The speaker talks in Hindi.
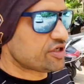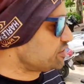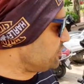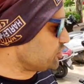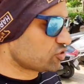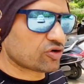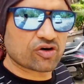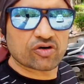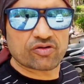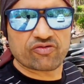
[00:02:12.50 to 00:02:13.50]
इसमें जो
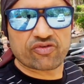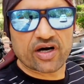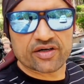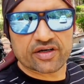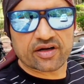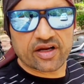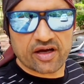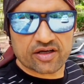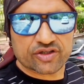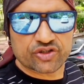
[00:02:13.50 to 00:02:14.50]
फ्रंट
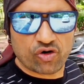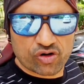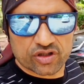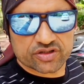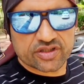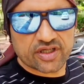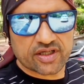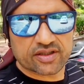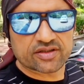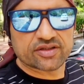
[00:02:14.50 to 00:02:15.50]
रियर शॉकर्स
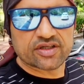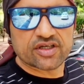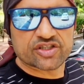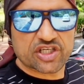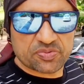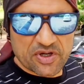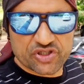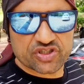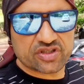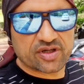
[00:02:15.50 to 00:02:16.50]
हैं
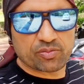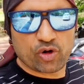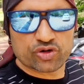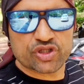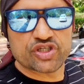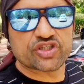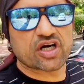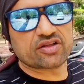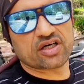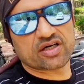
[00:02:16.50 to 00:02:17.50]
सस्पेंशन है बहुत ही
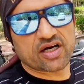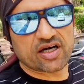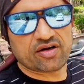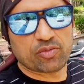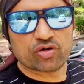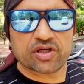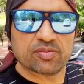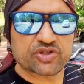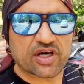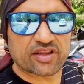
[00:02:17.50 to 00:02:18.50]
शानदार हैं बहुत ही
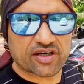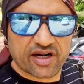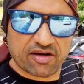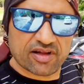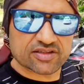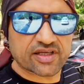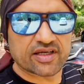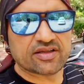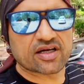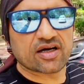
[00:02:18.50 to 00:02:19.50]
शानदार ट्रेवल्स है
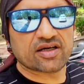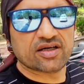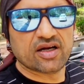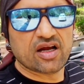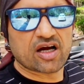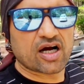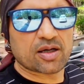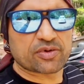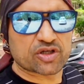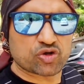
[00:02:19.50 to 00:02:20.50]
इनका
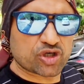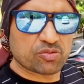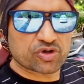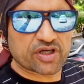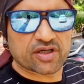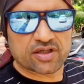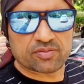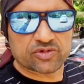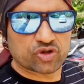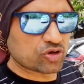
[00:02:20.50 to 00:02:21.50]
आपके छोटे मोटे
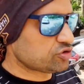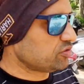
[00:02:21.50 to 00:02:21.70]
जो